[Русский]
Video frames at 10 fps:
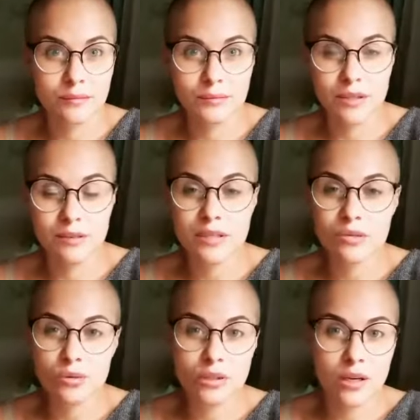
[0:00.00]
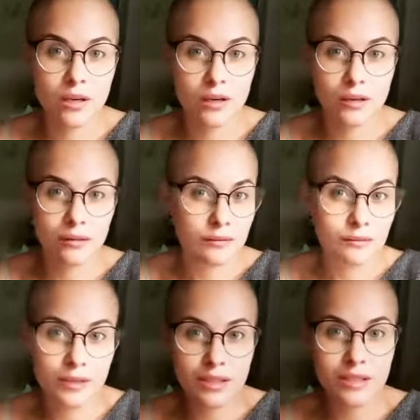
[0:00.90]
доводить сюда
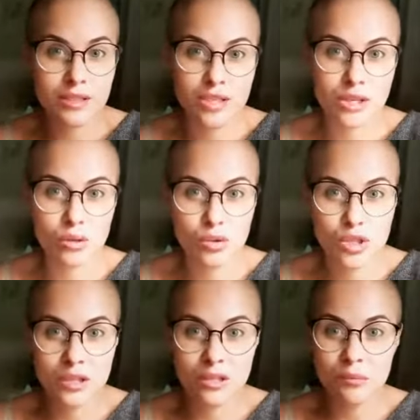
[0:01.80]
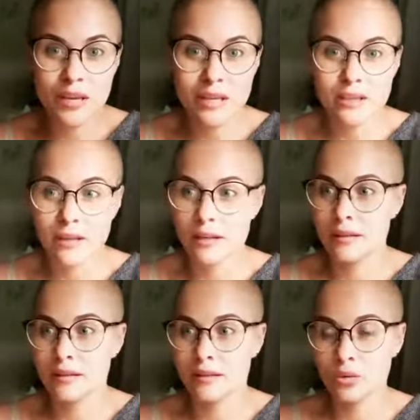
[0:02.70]
критичной точке кипения
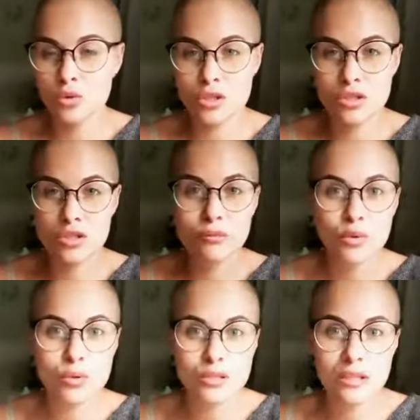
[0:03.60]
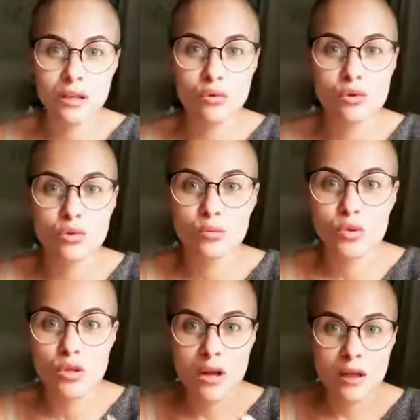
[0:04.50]
э, рушить семью из-за того, что
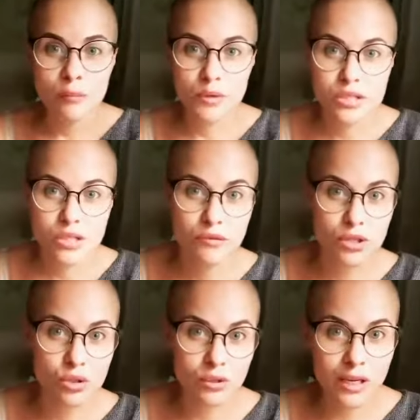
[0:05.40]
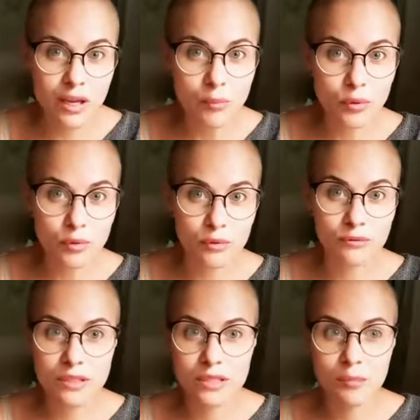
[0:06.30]
муж под шофе что-то ляпнул.
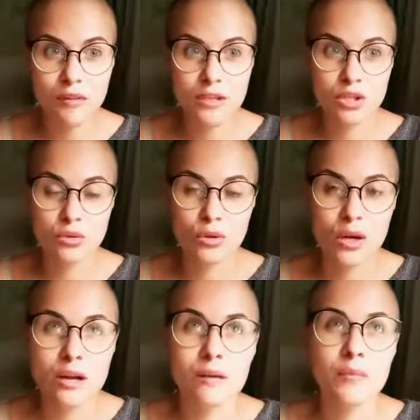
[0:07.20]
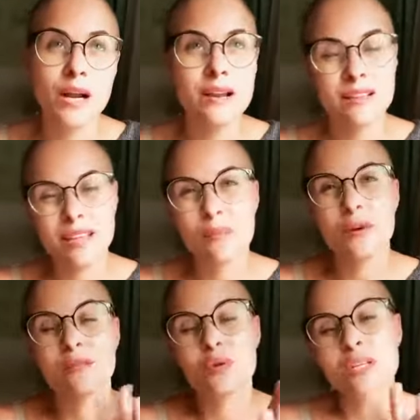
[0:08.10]
Вы не забывайте, что правильно там,
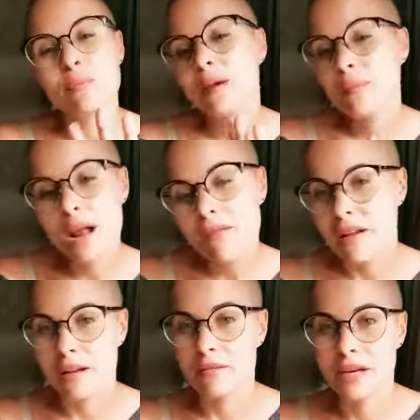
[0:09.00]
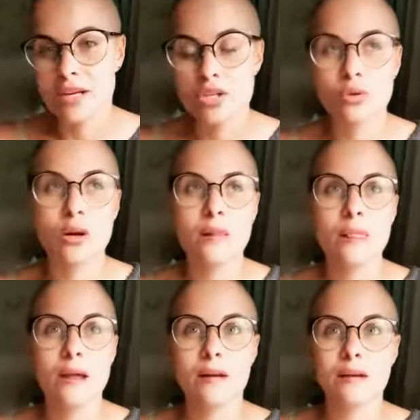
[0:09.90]
вроде бы и правильно говорят, что...
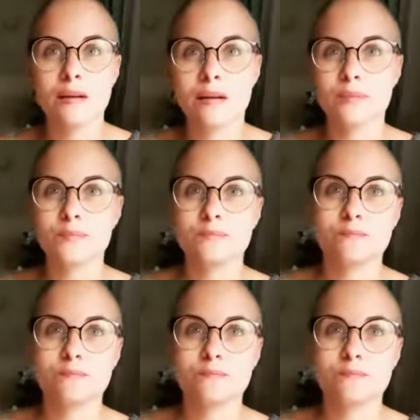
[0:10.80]
Э,